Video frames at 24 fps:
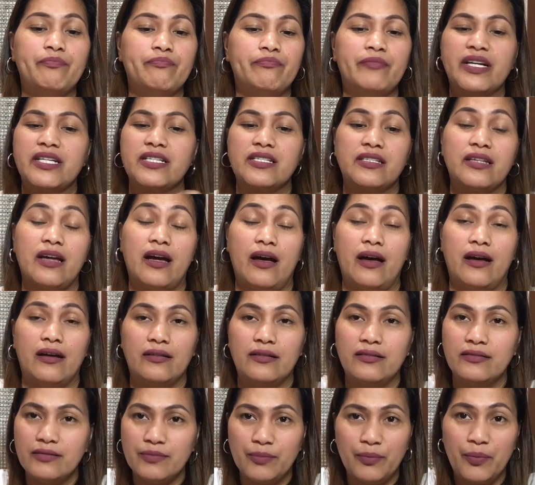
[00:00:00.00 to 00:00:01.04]
Basta,
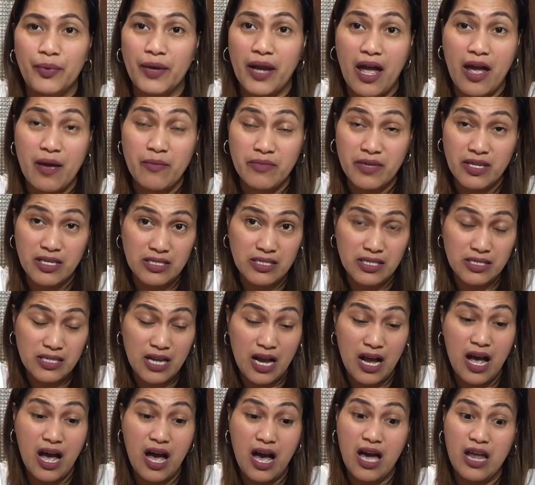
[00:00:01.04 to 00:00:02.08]
promise,
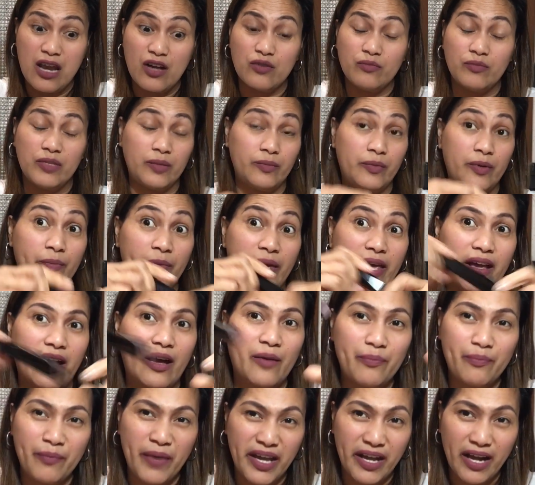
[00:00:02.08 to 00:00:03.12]
isang araw
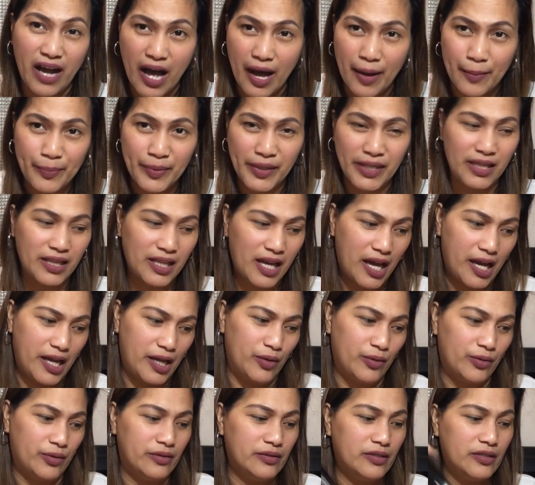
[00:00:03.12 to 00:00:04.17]
magme-makeup, make-upan
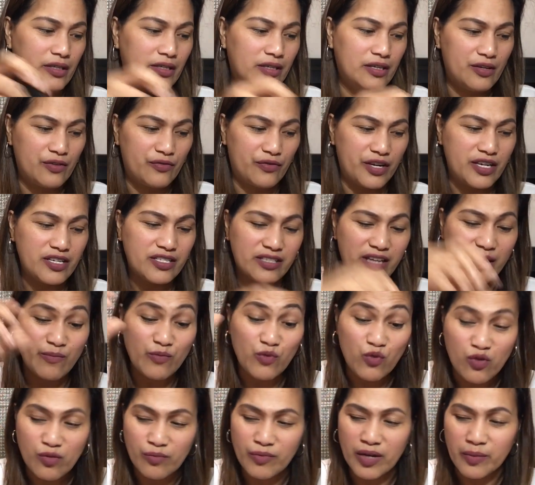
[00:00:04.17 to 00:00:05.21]
tayo. First
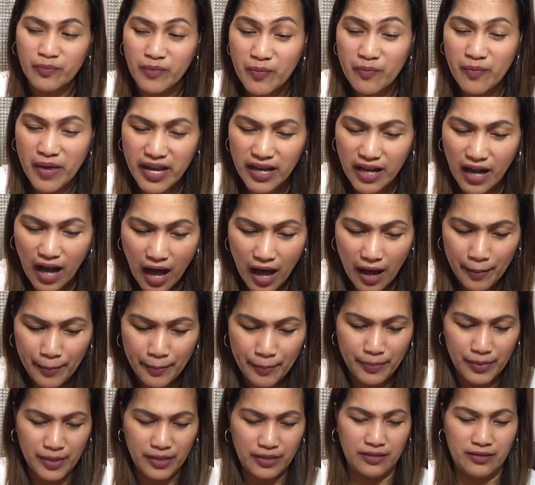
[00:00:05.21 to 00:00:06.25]
time kong magme-makeup.
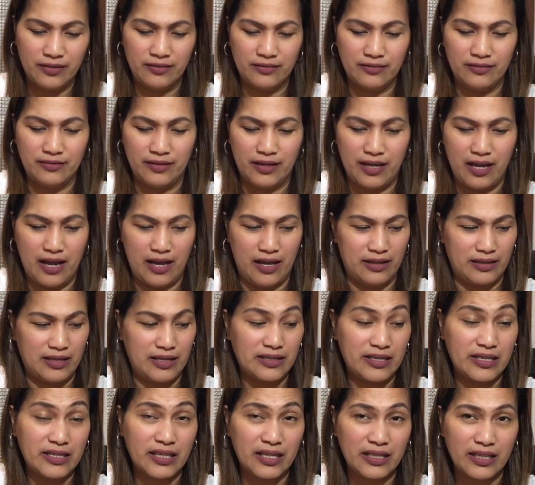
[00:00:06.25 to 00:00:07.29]
Yan,
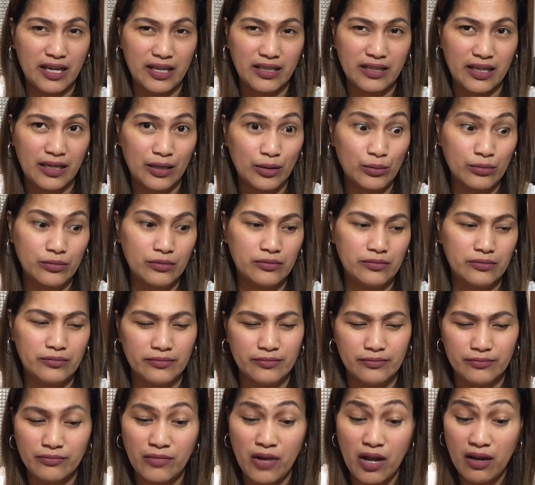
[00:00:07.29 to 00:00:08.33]
titingnan natin
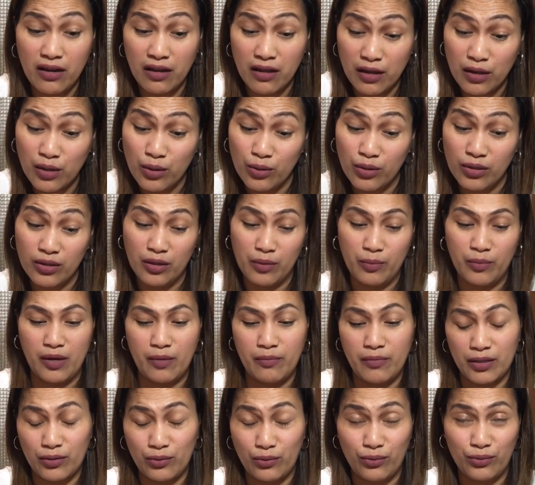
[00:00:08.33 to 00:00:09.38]
kung, malay nyo, di
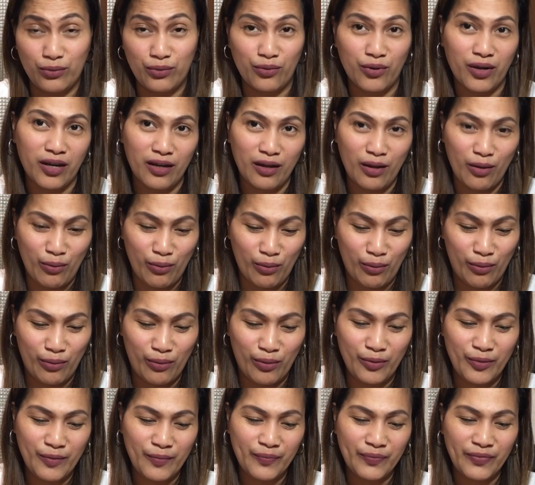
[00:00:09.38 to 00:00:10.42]
ba, matuto rin ako.
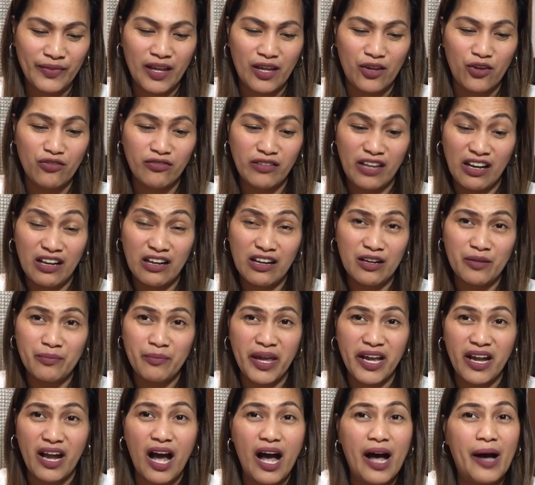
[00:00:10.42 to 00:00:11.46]
Yung talagang
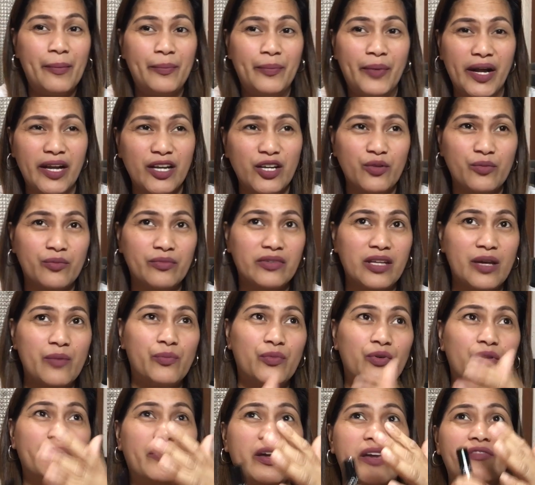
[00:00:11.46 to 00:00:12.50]
make-upan, yung
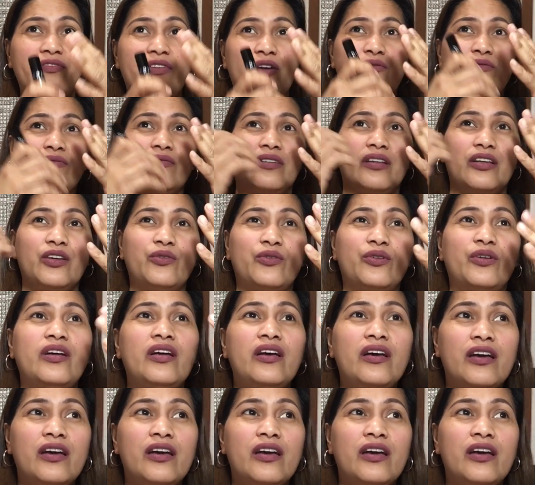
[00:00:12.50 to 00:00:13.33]
tipong may found, yung,